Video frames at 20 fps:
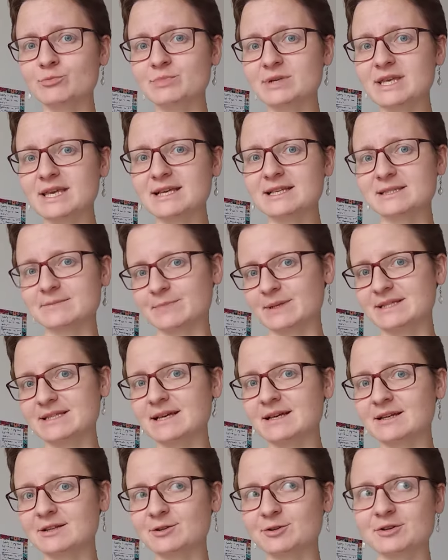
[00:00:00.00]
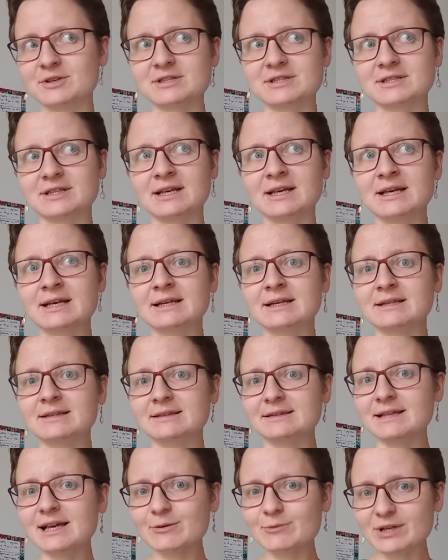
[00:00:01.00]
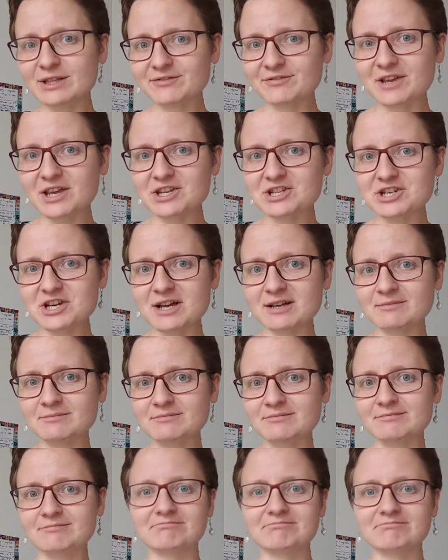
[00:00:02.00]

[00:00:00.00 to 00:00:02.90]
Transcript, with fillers: mnie spacery to jest najłatwiejsza,